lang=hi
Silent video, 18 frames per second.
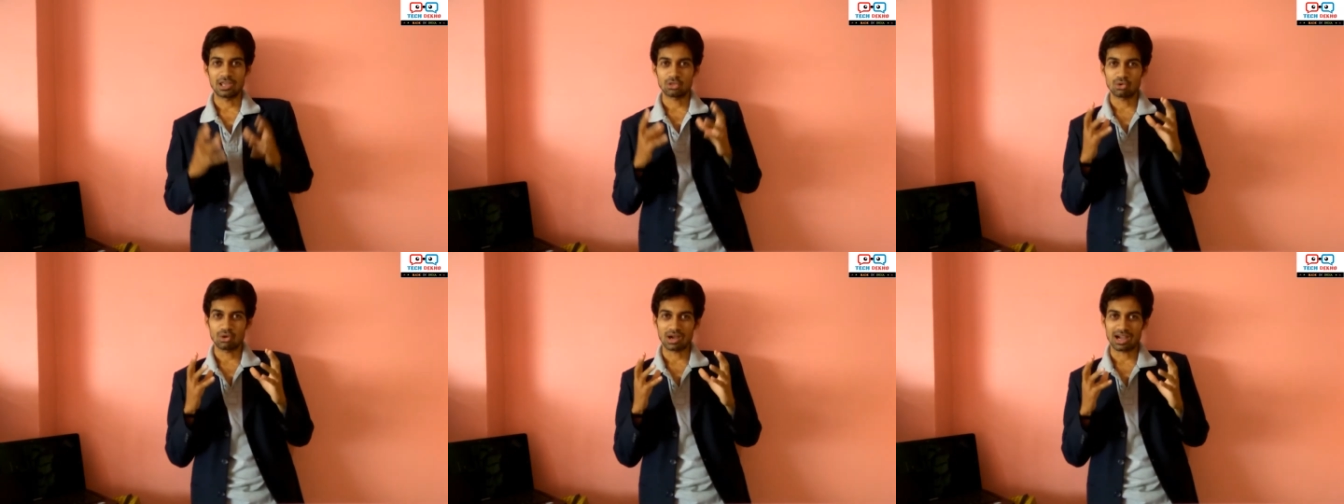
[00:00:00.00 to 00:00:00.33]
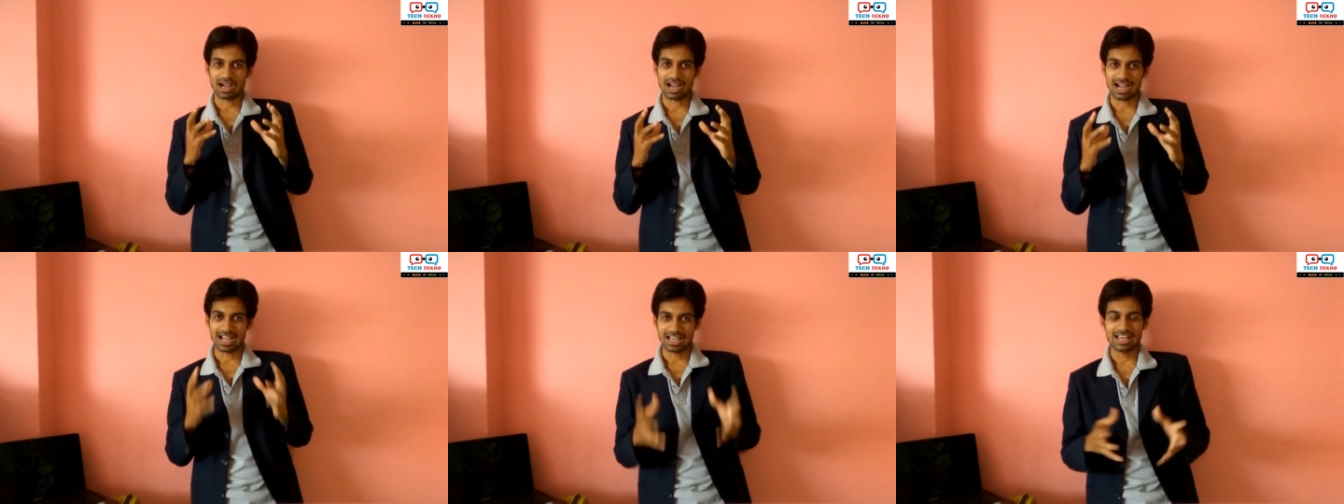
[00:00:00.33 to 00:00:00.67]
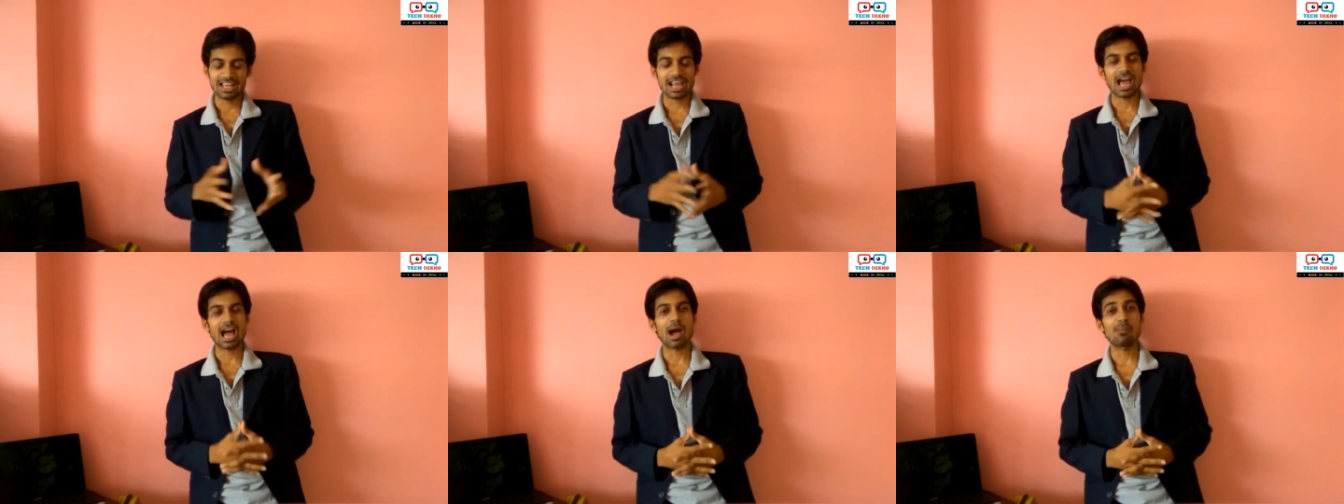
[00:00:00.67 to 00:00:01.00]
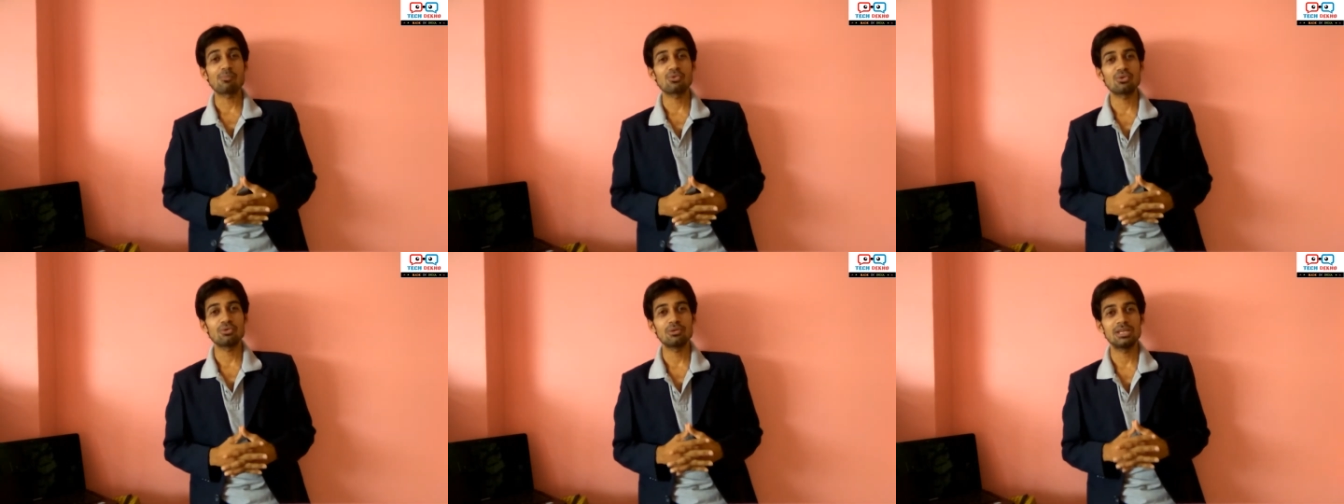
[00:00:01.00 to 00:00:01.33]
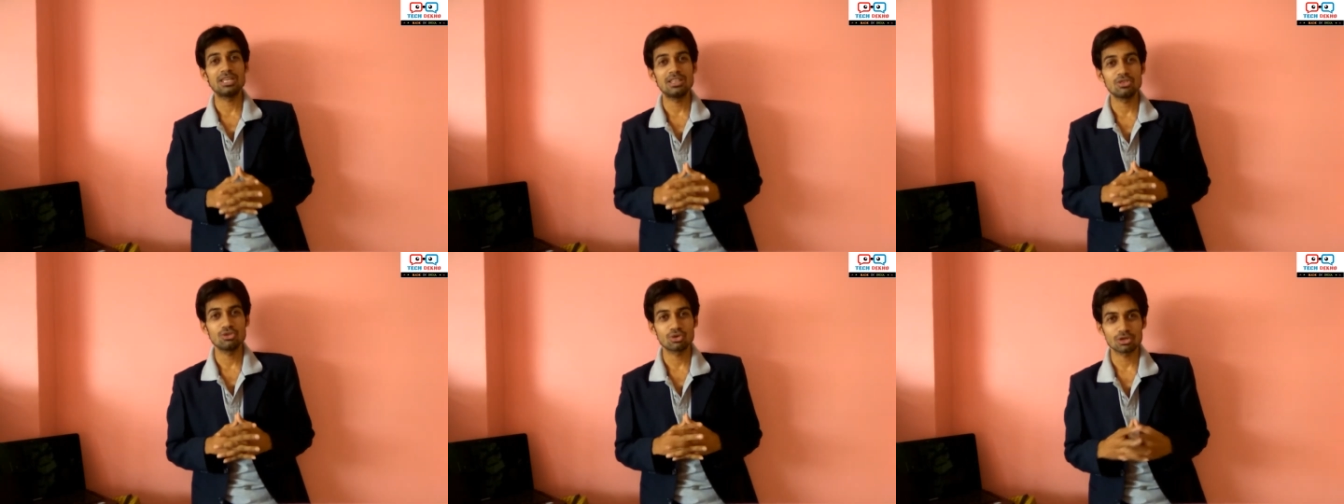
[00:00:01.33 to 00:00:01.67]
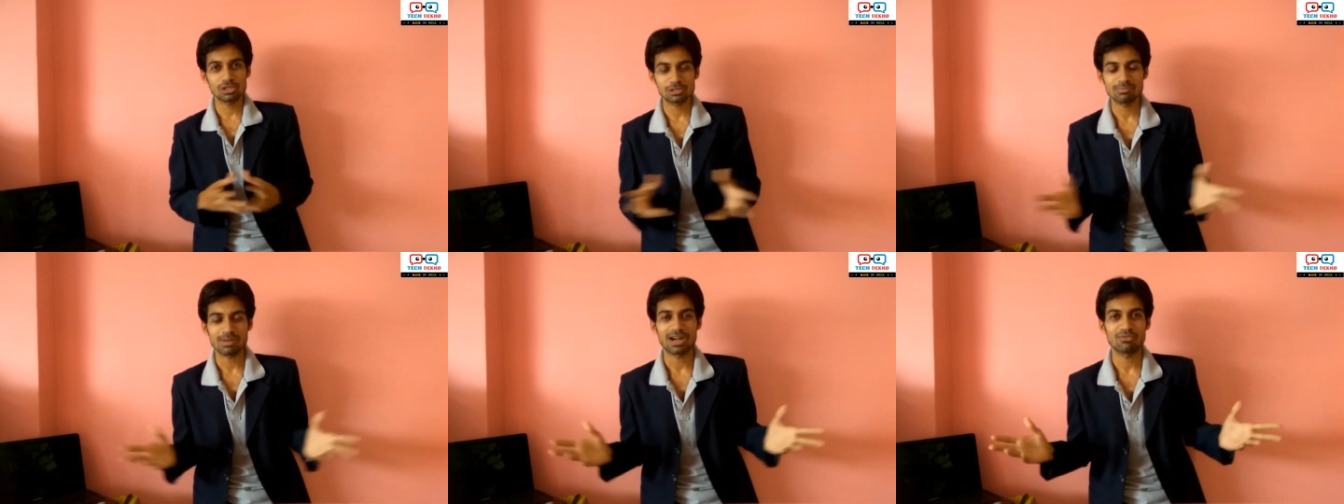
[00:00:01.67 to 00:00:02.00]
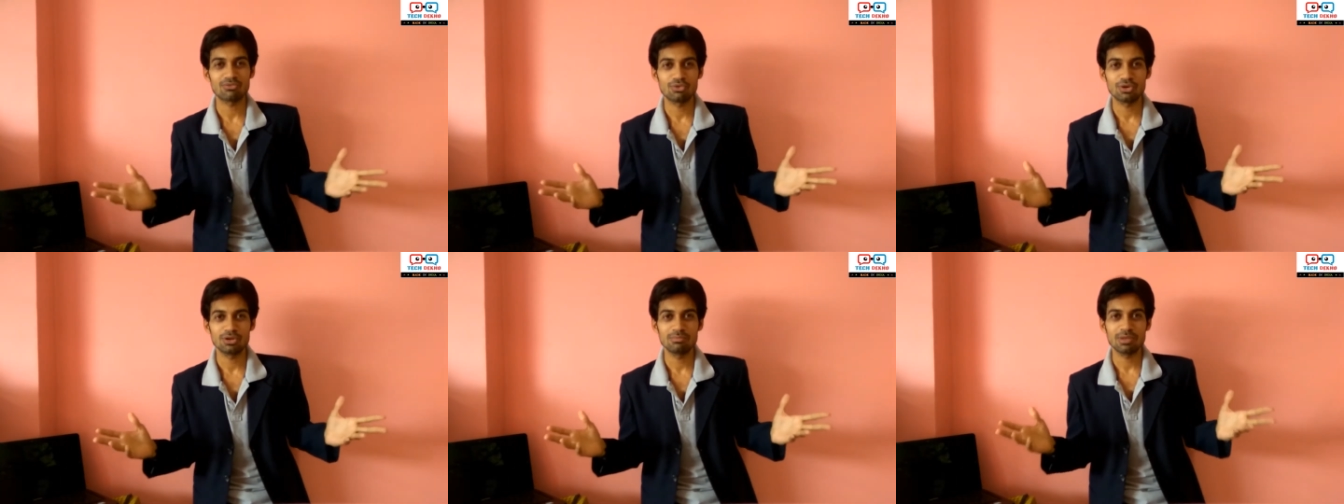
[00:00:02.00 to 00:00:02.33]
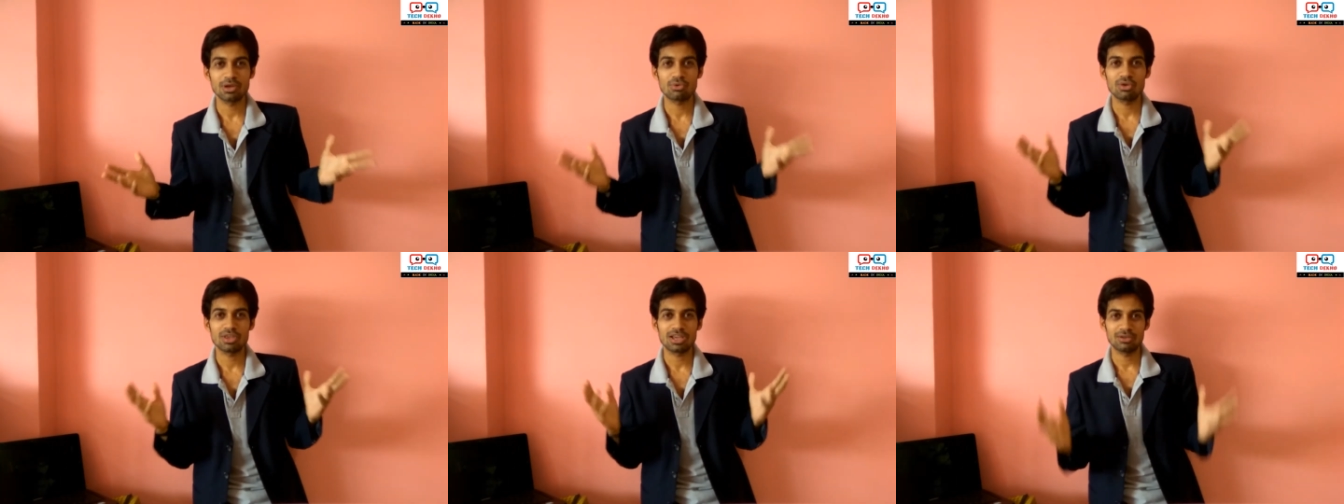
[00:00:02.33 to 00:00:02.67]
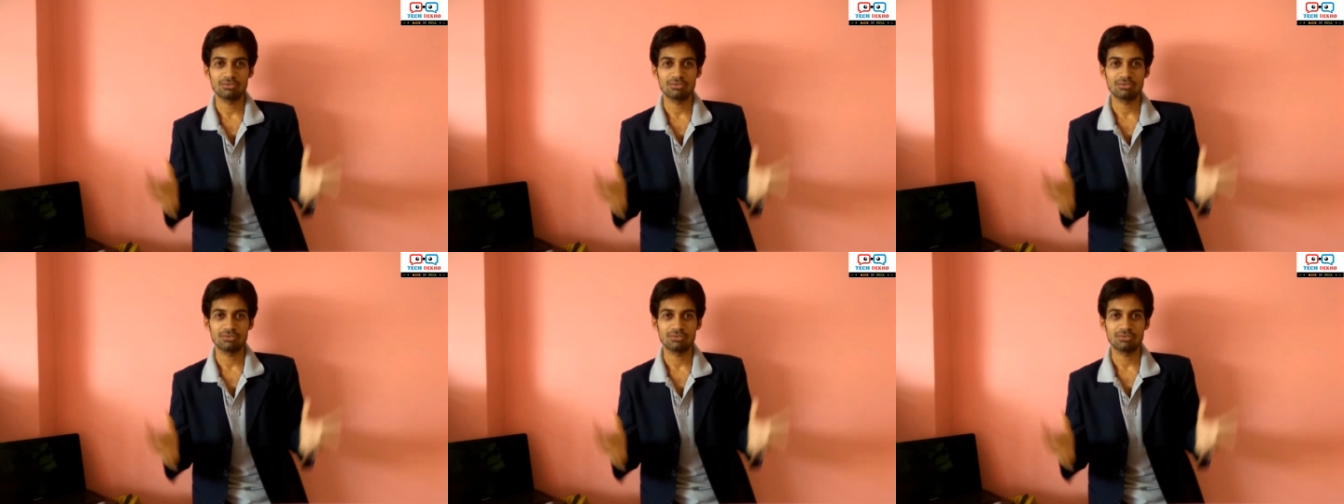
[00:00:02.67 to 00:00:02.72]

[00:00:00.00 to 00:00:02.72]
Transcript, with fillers: तो अगर आपको इन दोनों स्मार्टफोन में कोई